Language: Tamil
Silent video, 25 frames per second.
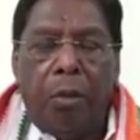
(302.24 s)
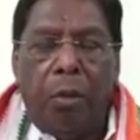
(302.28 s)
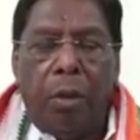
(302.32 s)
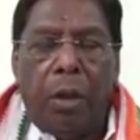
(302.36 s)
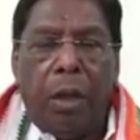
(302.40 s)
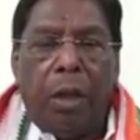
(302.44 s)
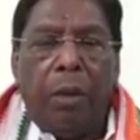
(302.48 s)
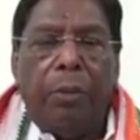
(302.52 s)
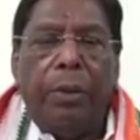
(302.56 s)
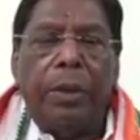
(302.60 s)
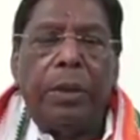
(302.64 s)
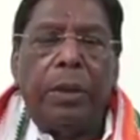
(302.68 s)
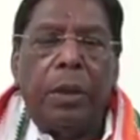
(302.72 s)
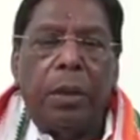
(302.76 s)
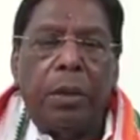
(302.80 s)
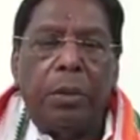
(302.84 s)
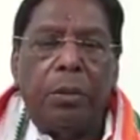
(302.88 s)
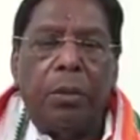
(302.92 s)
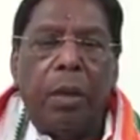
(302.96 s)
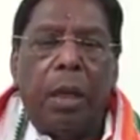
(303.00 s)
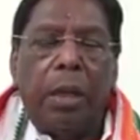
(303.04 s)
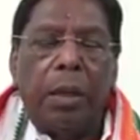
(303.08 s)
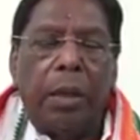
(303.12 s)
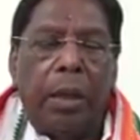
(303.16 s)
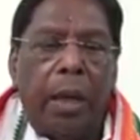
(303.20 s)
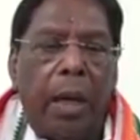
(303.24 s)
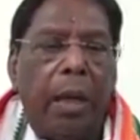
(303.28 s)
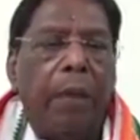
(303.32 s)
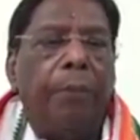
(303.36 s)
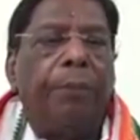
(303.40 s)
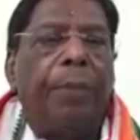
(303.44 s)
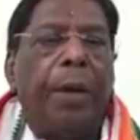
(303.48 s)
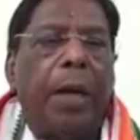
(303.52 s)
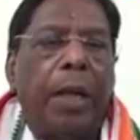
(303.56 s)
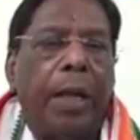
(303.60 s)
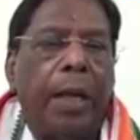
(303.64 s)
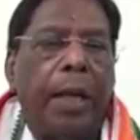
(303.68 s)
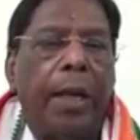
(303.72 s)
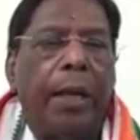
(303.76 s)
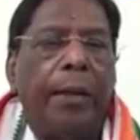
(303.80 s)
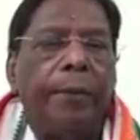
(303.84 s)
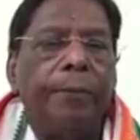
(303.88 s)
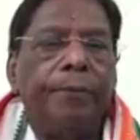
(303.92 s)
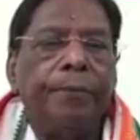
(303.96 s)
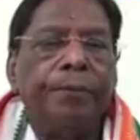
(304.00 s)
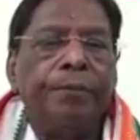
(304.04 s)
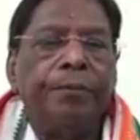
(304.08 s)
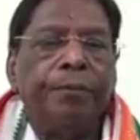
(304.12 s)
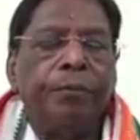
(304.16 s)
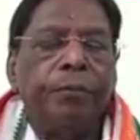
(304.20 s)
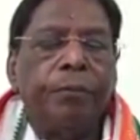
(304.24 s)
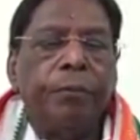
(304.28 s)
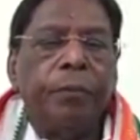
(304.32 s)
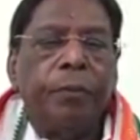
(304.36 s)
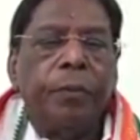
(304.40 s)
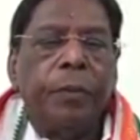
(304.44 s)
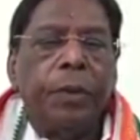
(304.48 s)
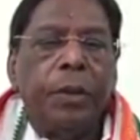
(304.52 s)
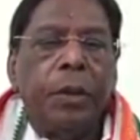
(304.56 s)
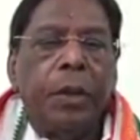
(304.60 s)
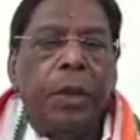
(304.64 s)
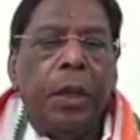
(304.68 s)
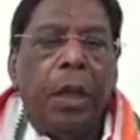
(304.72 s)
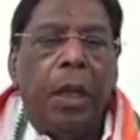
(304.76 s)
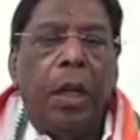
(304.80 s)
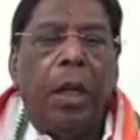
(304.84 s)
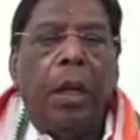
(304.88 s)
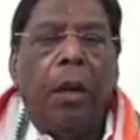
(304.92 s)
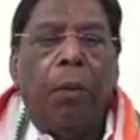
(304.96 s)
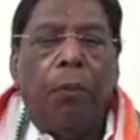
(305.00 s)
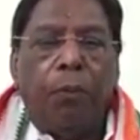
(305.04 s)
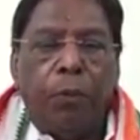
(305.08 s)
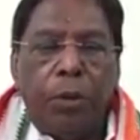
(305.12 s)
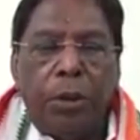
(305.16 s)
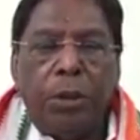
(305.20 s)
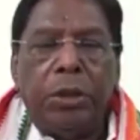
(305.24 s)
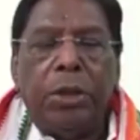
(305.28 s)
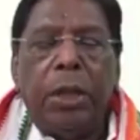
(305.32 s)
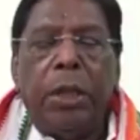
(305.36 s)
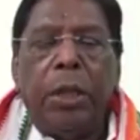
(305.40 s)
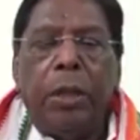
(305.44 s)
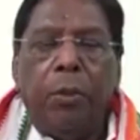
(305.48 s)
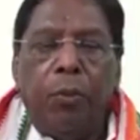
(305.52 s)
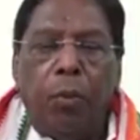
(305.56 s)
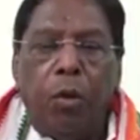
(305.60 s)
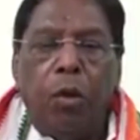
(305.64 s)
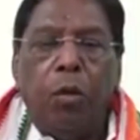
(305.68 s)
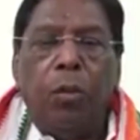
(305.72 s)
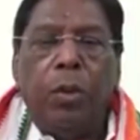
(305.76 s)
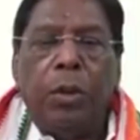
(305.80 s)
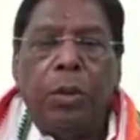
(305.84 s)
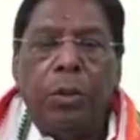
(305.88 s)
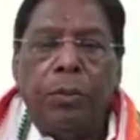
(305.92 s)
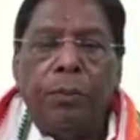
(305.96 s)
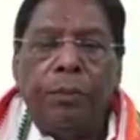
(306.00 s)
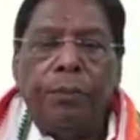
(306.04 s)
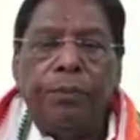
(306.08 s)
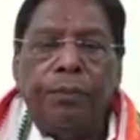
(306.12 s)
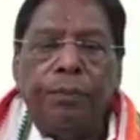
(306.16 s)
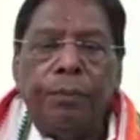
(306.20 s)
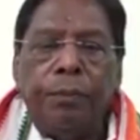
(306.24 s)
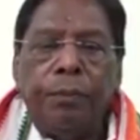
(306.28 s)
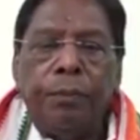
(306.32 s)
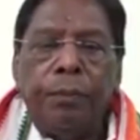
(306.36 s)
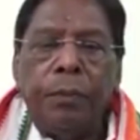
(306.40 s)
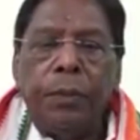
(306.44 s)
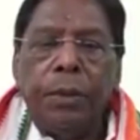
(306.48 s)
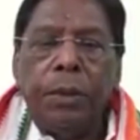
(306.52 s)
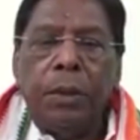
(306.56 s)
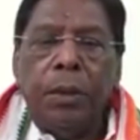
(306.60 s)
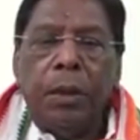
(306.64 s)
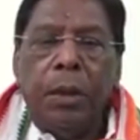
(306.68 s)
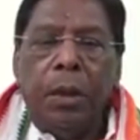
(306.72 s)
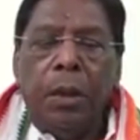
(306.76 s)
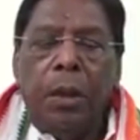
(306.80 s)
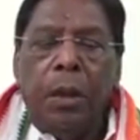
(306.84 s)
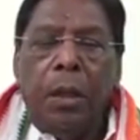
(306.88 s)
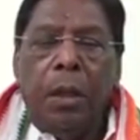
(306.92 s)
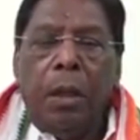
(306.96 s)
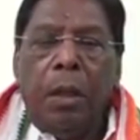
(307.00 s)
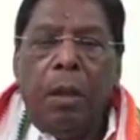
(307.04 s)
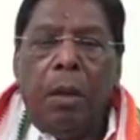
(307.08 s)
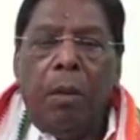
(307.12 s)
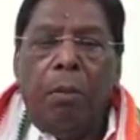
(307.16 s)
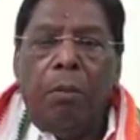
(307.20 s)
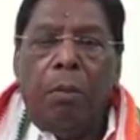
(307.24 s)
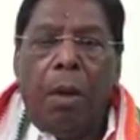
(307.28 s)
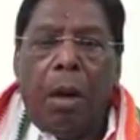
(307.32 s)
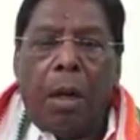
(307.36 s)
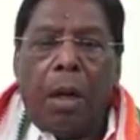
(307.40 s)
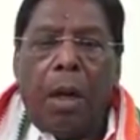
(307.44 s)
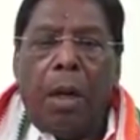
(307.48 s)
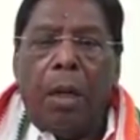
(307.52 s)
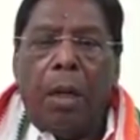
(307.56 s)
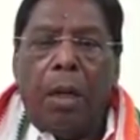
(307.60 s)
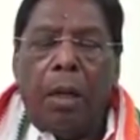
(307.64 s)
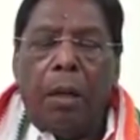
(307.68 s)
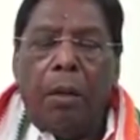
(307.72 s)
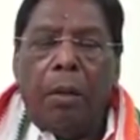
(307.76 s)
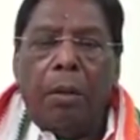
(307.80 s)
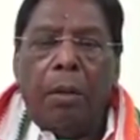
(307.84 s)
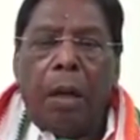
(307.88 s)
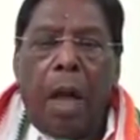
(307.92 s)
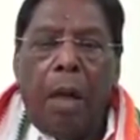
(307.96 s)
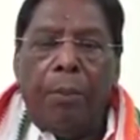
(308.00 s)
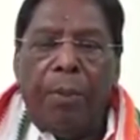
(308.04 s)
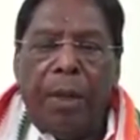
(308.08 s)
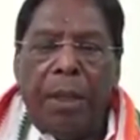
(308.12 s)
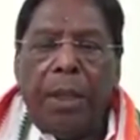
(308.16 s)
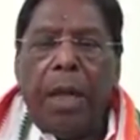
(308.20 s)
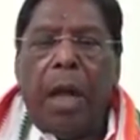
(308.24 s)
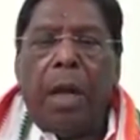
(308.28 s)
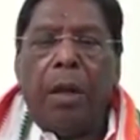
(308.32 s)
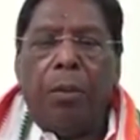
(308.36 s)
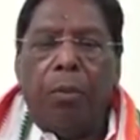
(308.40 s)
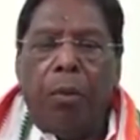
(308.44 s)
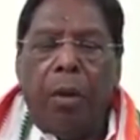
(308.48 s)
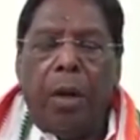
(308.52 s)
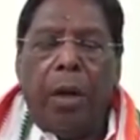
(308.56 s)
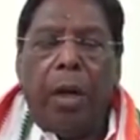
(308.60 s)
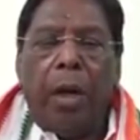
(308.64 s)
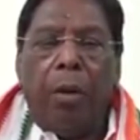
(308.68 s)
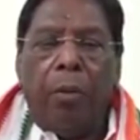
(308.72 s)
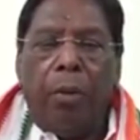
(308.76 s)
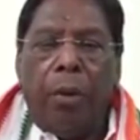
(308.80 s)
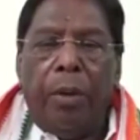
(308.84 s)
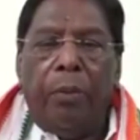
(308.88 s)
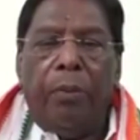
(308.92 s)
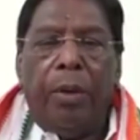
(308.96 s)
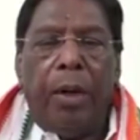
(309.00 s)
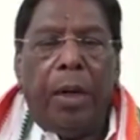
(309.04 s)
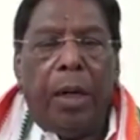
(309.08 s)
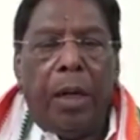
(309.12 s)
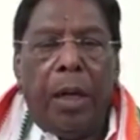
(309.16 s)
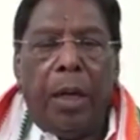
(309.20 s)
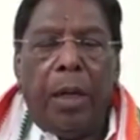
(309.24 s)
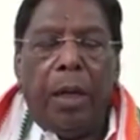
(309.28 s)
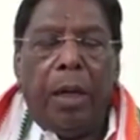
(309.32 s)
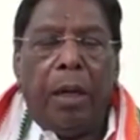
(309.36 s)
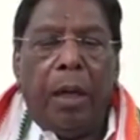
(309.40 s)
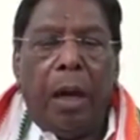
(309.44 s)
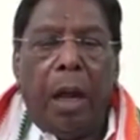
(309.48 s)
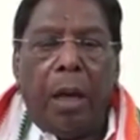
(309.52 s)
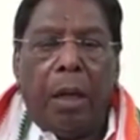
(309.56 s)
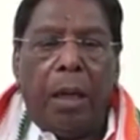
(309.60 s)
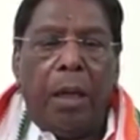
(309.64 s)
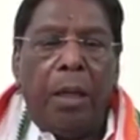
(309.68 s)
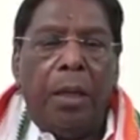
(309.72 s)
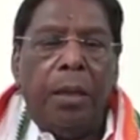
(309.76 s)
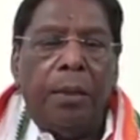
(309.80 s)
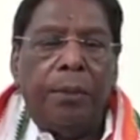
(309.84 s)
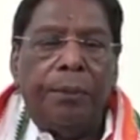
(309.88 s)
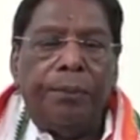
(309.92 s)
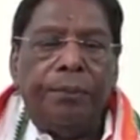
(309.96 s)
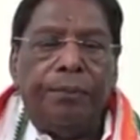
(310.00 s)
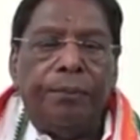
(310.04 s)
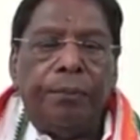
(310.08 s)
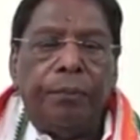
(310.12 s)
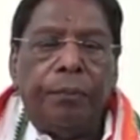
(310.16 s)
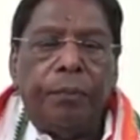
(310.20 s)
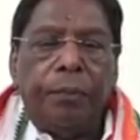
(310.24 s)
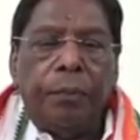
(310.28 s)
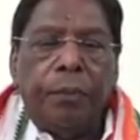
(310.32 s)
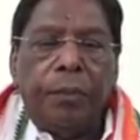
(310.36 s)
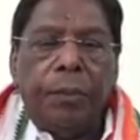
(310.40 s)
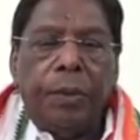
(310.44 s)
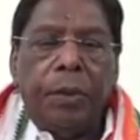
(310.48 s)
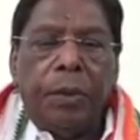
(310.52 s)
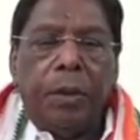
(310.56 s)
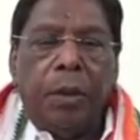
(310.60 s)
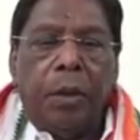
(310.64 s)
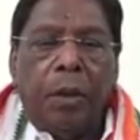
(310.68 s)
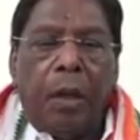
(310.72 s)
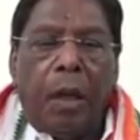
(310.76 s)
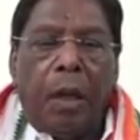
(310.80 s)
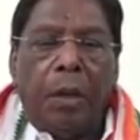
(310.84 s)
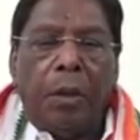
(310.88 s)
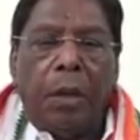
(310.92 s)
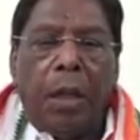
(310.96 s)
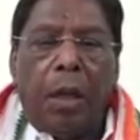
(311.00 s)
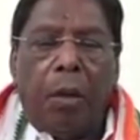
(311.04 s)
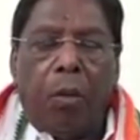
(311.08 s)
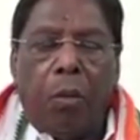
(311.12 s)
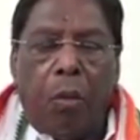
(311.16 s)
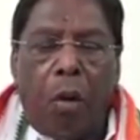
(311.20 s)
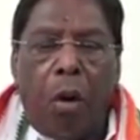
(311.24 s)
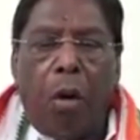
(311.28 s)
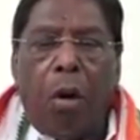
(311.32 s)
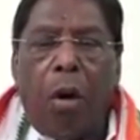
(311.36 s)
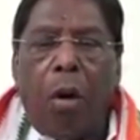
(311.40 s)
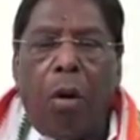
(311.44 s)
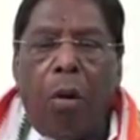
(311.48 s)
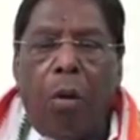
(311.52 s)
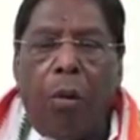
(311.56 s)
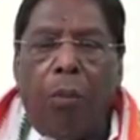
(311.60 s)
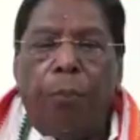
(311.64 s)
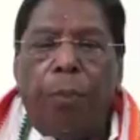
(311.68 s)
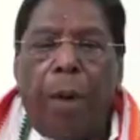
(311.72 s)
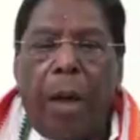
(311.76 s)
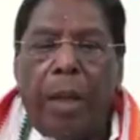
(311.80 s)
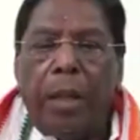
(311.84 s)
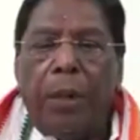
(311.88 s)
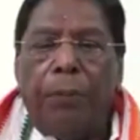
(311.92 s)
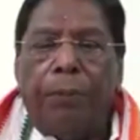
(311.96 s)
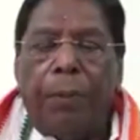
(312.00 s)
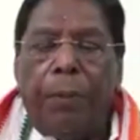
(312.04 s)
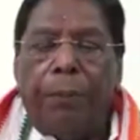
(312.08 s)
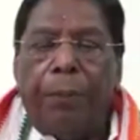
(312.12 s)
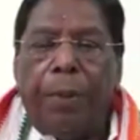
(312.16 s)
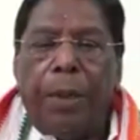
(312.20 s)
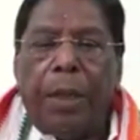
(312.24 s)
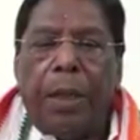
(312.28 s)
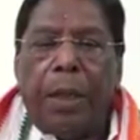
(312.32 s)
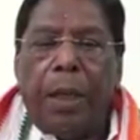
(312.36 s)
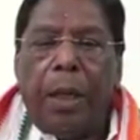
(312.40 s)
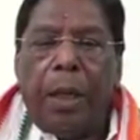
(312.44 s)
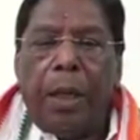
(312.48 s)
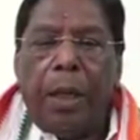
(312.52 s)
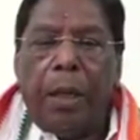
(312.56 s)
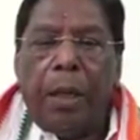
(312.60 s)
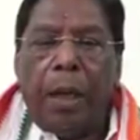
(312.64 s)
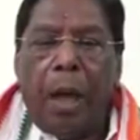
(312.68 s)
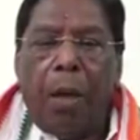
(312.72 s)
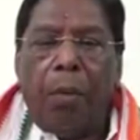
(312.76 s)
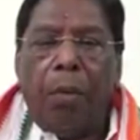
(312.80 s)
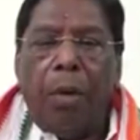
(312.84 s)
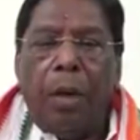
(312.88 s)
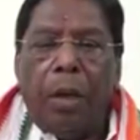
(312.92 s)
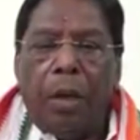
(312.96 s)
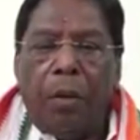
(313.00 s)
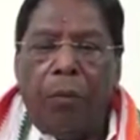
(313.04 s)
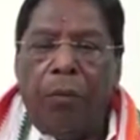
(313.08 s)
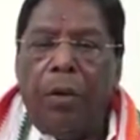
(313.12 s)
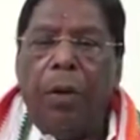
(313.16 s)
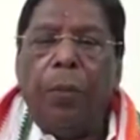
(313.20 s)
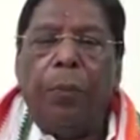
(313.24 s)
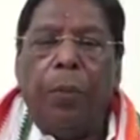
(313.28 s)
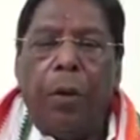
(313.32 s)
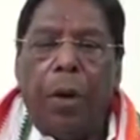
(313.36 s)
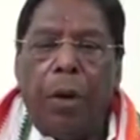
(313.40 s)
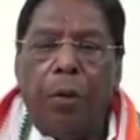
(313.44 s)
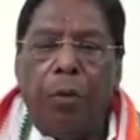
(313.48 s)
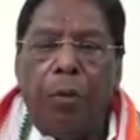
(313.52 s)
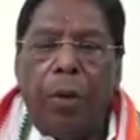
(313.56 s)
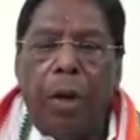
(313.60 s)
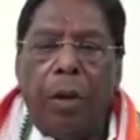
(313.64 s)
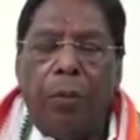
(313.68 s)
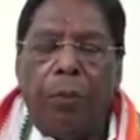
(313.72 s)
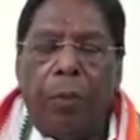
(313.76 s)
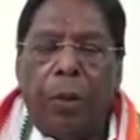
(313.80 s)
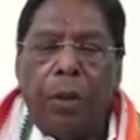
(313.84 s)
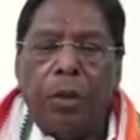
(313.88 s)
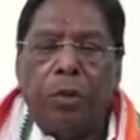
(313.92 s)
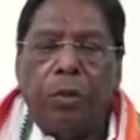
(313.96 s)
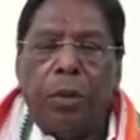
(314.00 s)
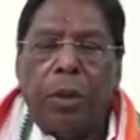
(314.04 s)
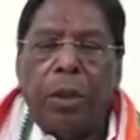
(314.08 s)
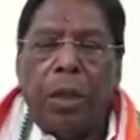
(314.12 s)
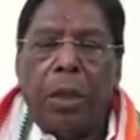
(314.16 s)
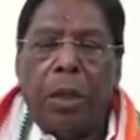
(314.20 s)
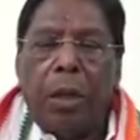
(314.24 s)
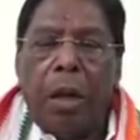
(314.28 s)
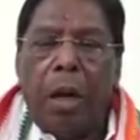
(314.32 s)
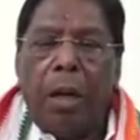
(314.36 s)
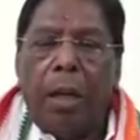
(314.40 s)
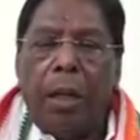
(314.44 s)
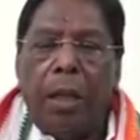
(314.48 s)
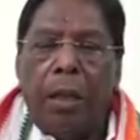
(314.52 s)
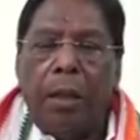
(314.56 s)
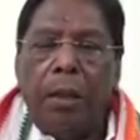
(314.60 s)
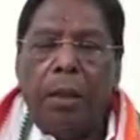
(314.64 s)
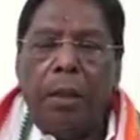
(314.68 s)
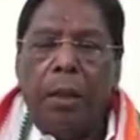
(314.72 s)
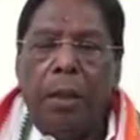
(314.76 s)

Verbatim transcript: கோரிக்கை வைத்திருந்தோம் அதன் அடிப்படையில் இன்று புதுச்சேரி முழுவதும் மக்கள் அமைதியான முறையில் அவருடைய வீட்டில் இருக்கிறார்கள் அந்த கொரோனா நோய் பாதிப்பை பற்றி அவர்களுக்கு விழிப்புணர்வு ஏற்படுத்துவதற்கான